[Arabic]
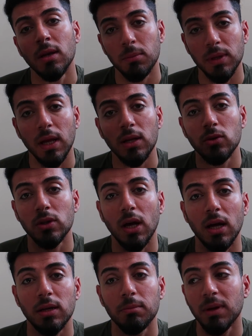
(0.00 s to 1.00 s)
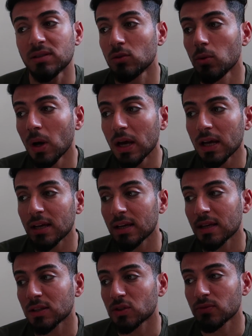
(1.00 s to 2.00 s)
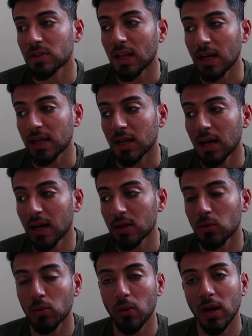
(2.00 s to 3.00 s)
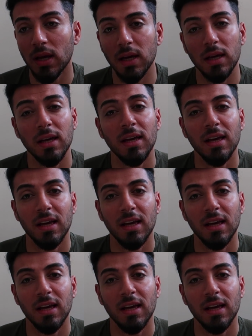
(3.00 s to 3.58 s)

من اليونان بس هوايه شفت تعليقات وهوايه